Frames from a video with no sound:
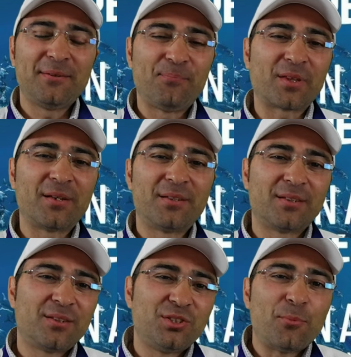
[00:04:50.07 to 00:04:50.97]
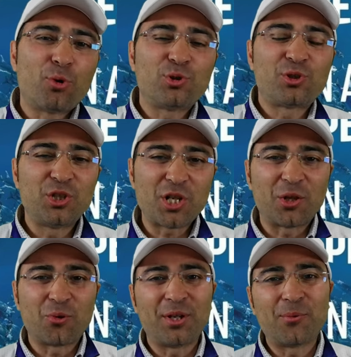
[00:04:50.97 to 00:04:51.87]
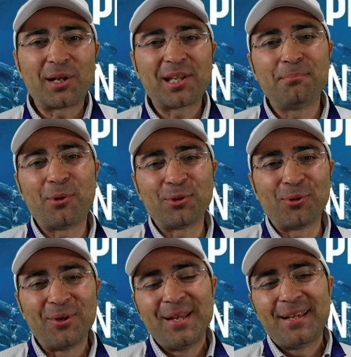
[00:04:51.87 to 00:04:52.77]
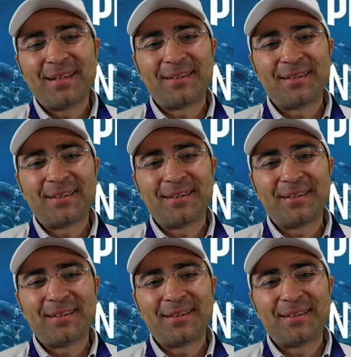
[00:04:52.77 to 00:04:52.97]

mm, eh, diciamo costringendoli in qualche modo eh,